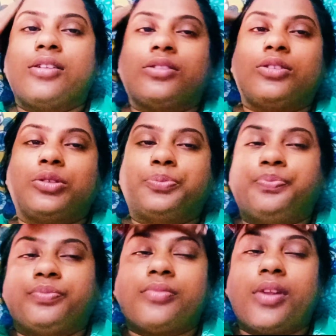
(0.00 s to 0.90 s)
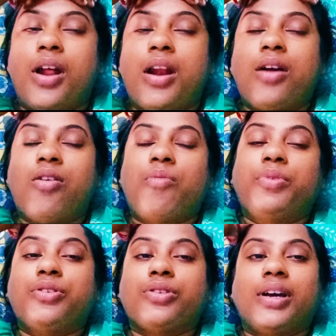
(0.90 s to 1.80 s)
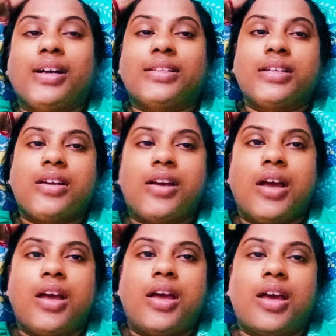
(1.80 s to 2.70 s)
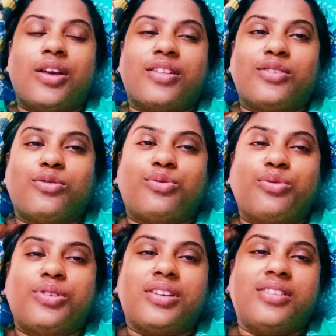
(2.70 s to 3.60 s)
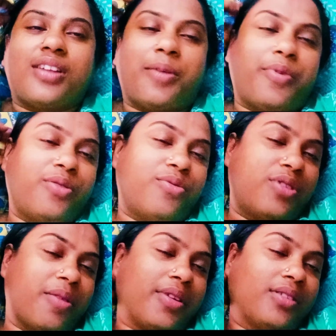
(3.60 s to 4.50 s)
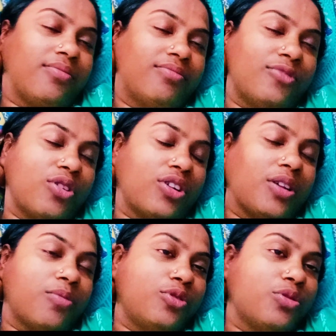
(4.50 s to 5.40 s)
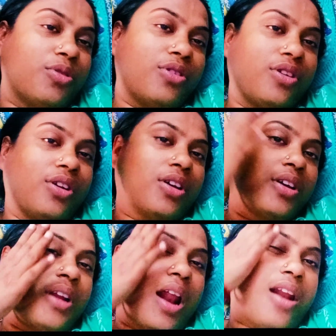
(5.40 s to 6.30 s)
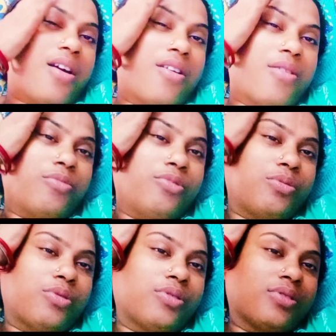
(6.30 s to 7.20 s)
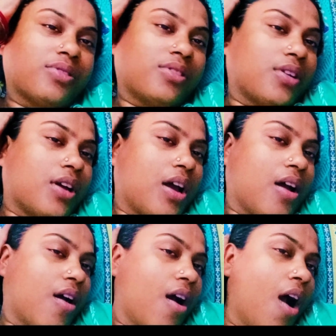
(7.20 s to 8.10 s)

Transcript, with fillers: তো রান্না কমপ্লিট হয়ে গেছে এই একটু শুয়ে নিই তারপরে উঠে আবার ঘরটা মুজবো রান্নাঘরটা মুজবো তো